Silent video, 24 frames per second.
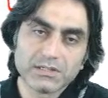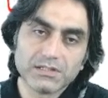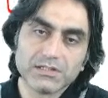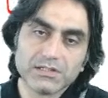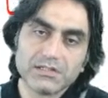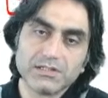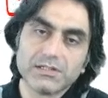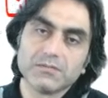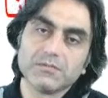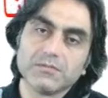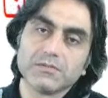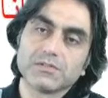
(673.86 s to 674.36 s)

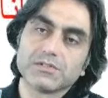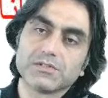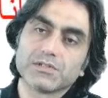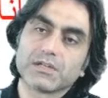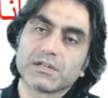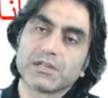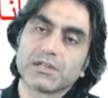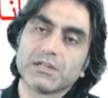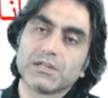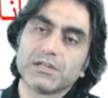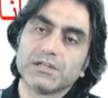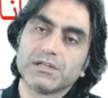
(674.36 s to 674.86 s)
elde
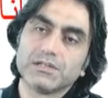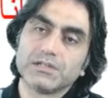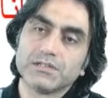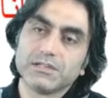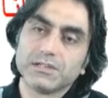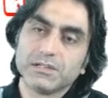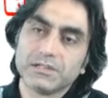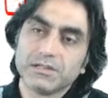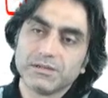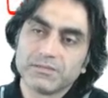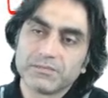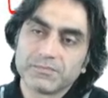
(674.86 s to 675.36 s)

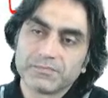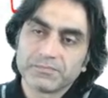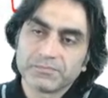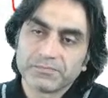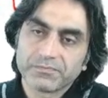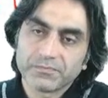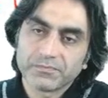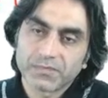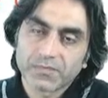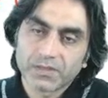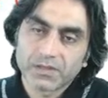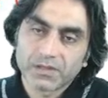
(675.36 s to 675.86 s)
edemeyeceklerini,
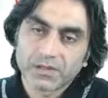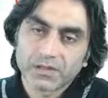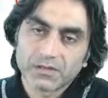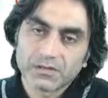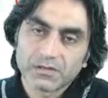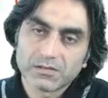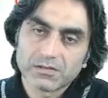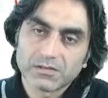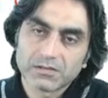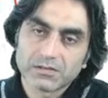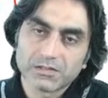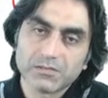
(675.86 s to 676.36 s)

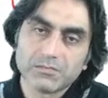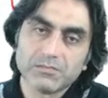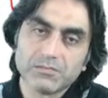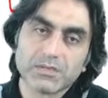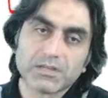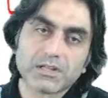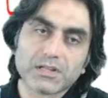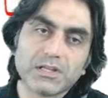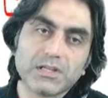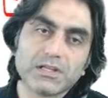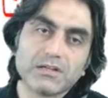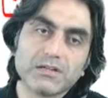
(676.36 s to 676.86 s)

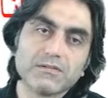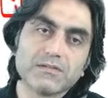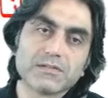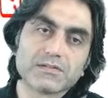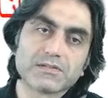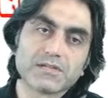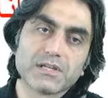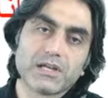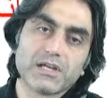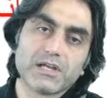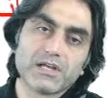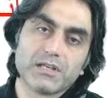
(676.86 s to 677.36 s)
kimlikleri
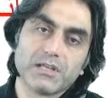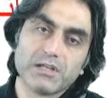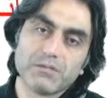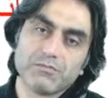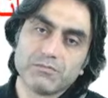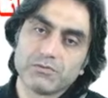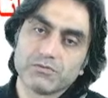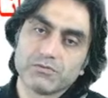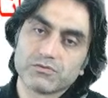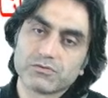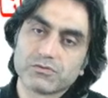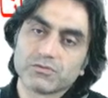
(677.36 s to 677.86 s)
vesaire
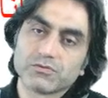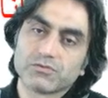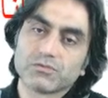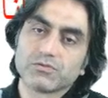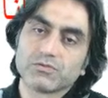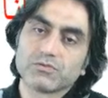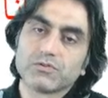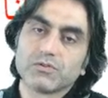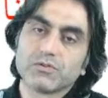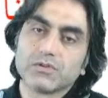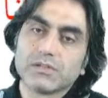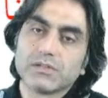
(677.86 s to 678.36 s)

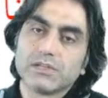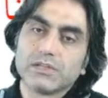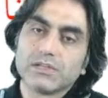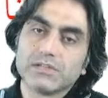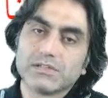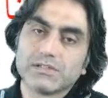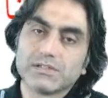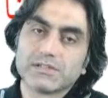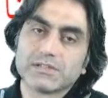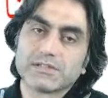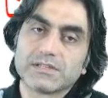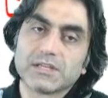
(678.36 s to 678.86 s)
mevcut
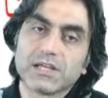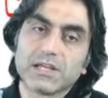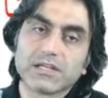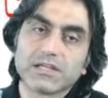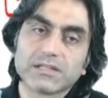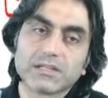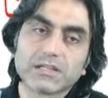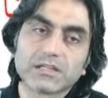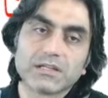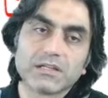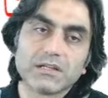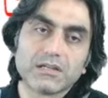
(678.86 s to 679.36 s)

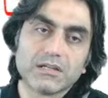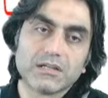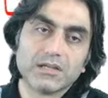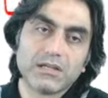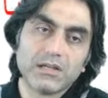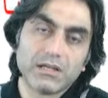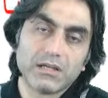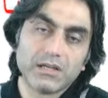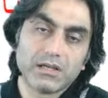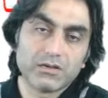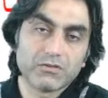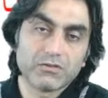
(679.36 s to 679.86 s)

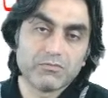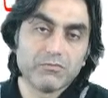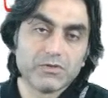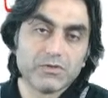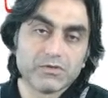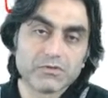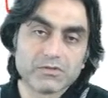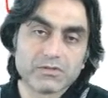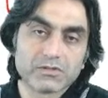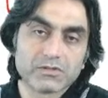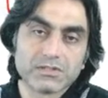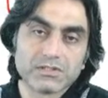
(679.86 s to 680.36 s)
Hristiyanlıklarıyla ya
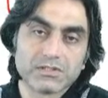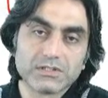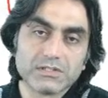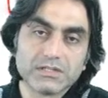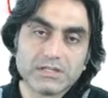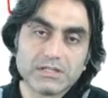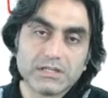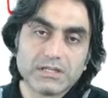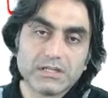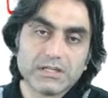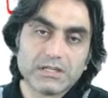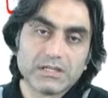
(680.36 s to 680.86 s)
mevcut
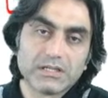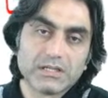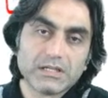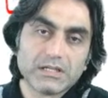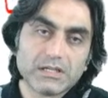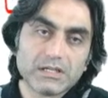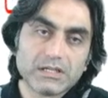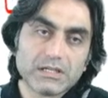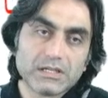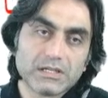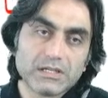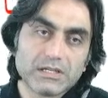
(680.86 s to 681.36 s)

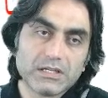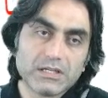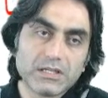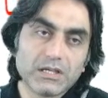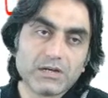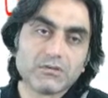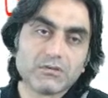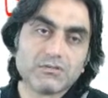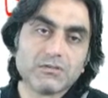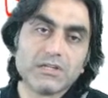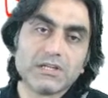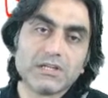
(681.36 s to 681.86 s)

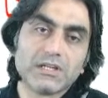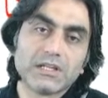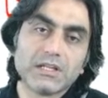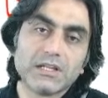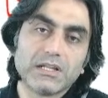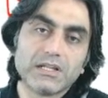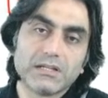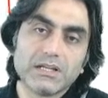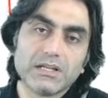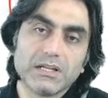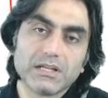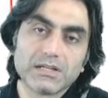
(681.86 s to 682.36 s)

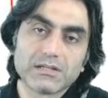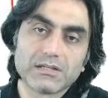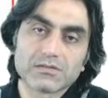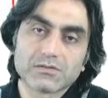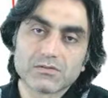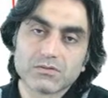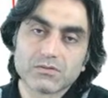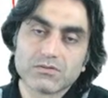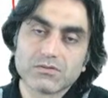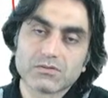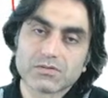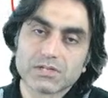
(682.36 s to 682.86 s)
Yahudilikleriyle
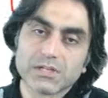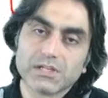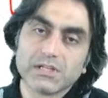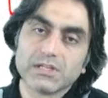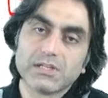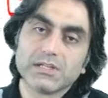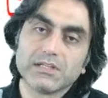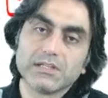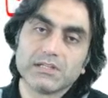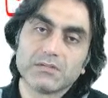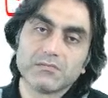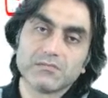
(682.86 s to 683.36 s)
sonuç
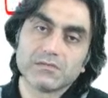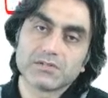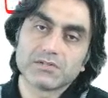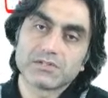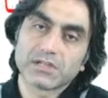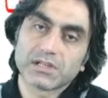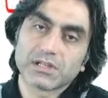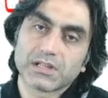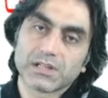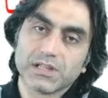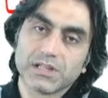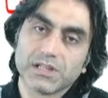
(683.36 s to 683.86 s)
elde
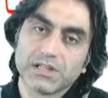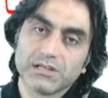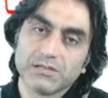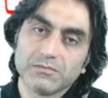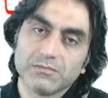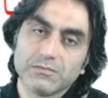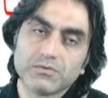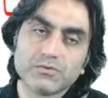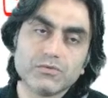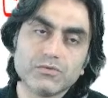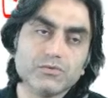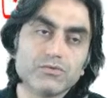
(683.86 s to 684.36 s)

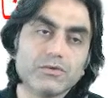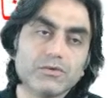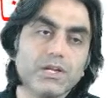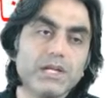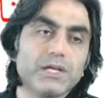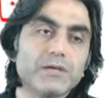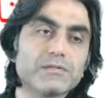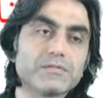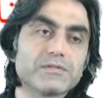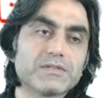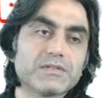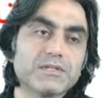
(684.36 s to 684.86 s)
edemeyeceklerini
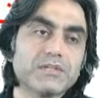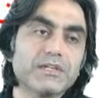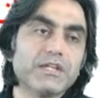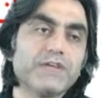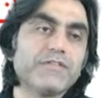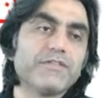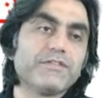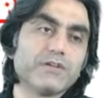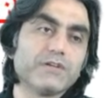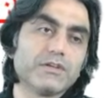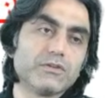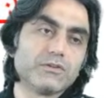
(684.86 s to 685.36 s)
bütünüyle hepsini
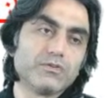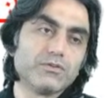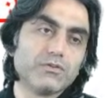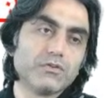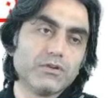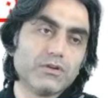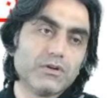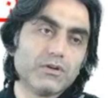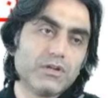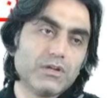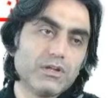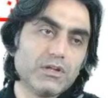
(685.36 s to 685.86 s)
nef
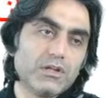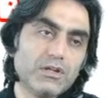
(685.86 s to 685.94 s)
ediyor.